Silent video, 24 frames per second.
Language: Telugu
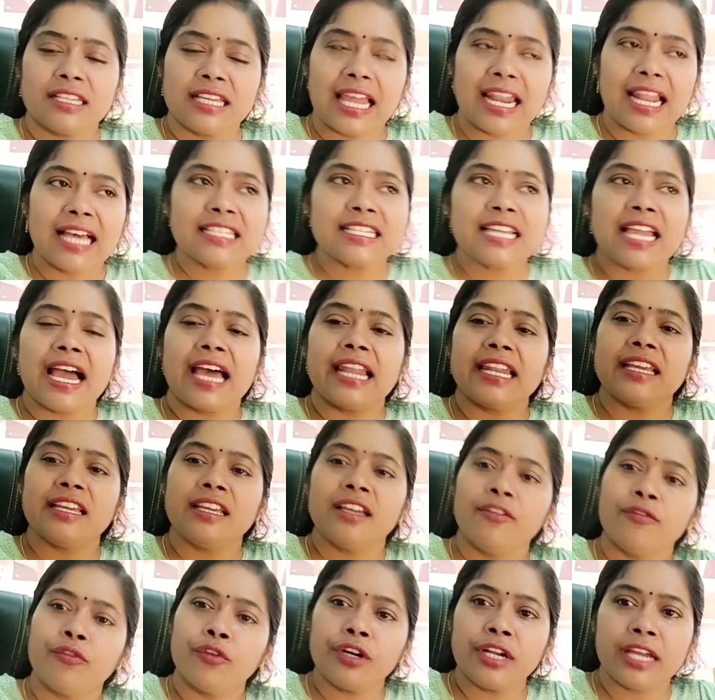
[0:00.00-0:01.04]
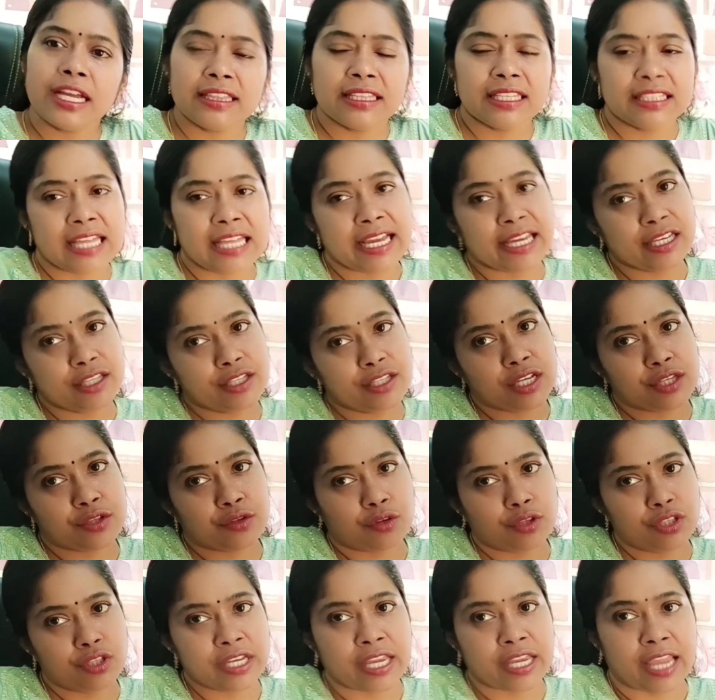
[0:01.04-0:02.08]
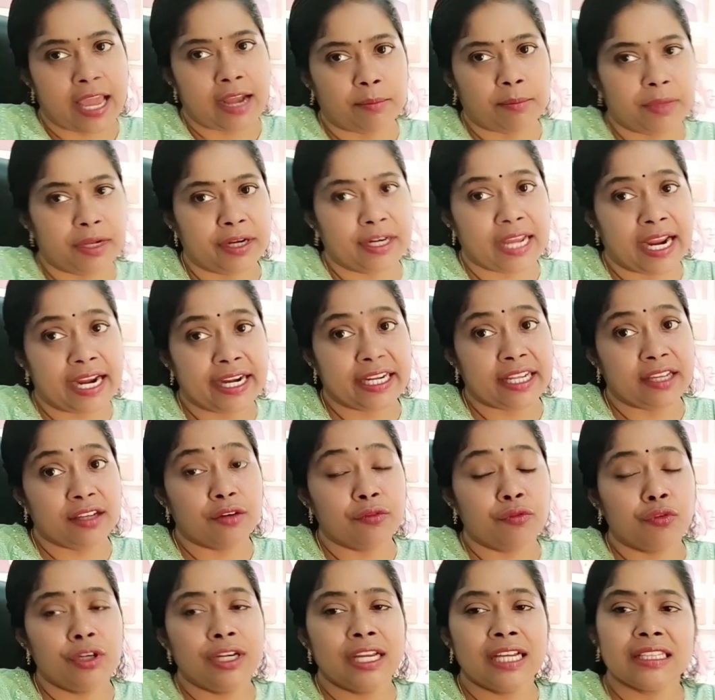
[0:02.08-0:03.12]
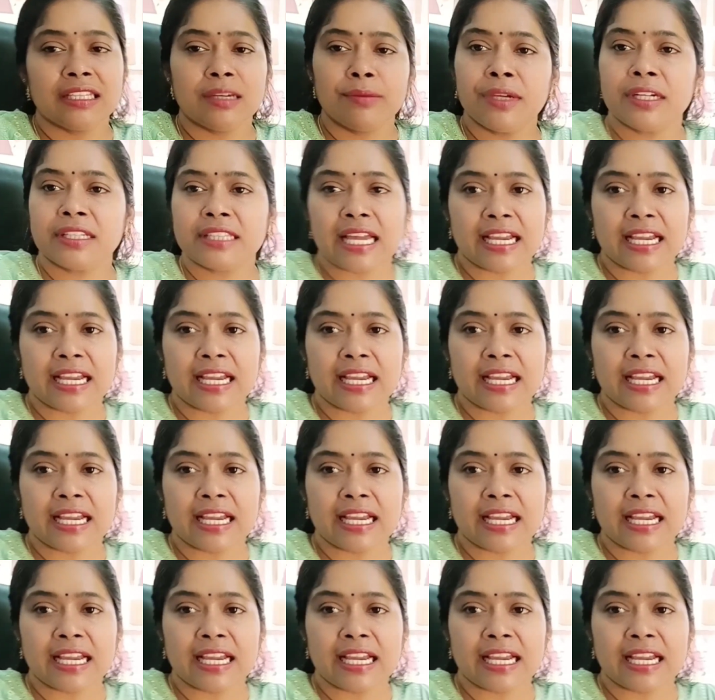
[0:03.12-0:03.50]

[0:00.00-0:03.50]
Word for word: ఎలా చేయాలి ఫుడ్ అంతా తగ్గించేసుకొని చేయాలి మీరు డైటింగ్ ఫుడ్ అంతా మీరు